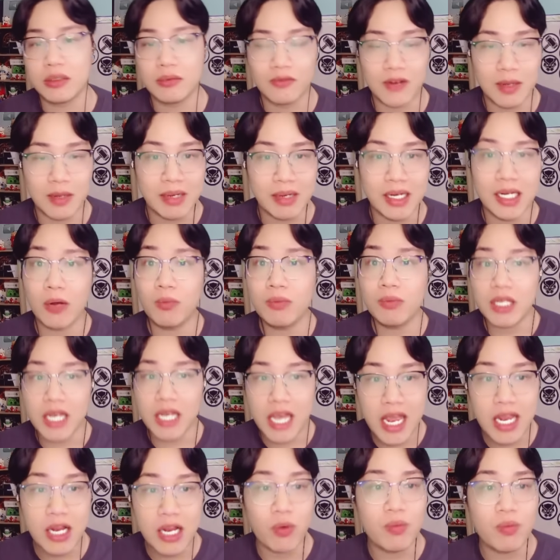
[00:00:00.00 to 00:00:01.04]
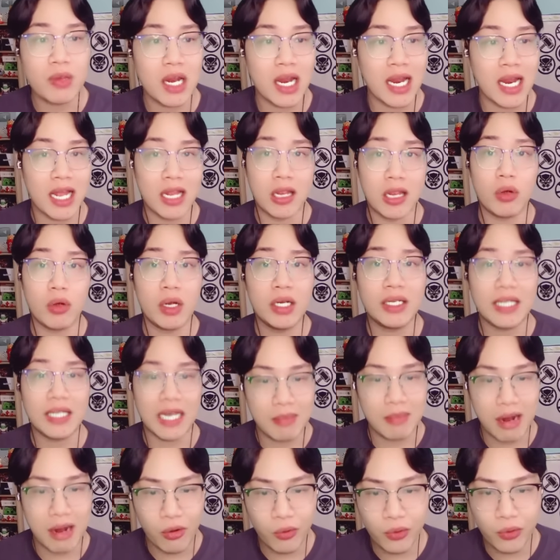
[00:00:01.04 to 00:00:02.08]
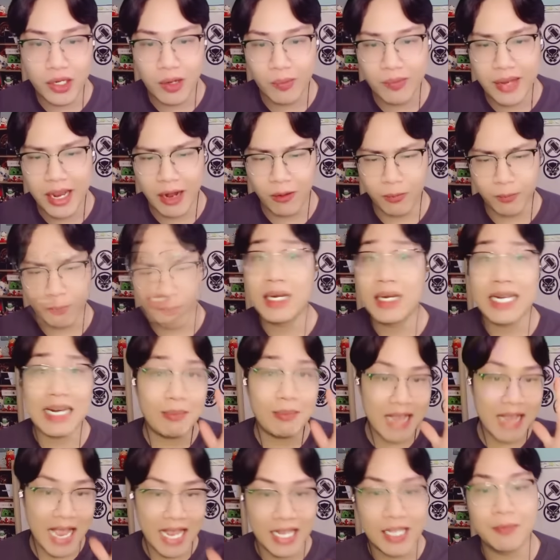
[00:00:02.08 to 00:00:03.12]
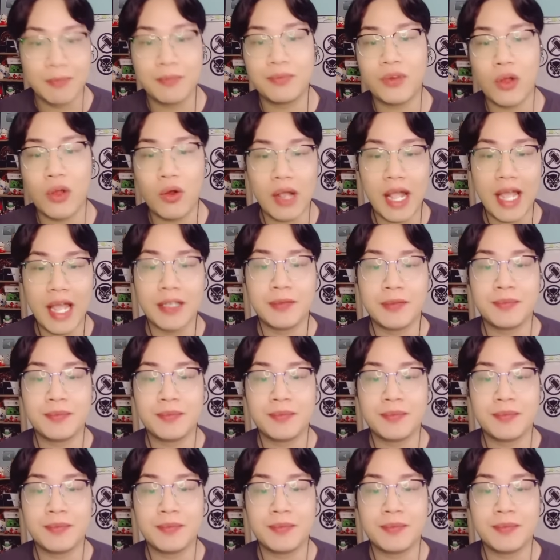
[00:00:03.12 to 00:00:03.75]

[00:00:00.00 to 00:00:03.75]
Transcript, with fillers: và bị khống chế cũng như là hiệu ứng chảy máu trong vòng 5 giây ok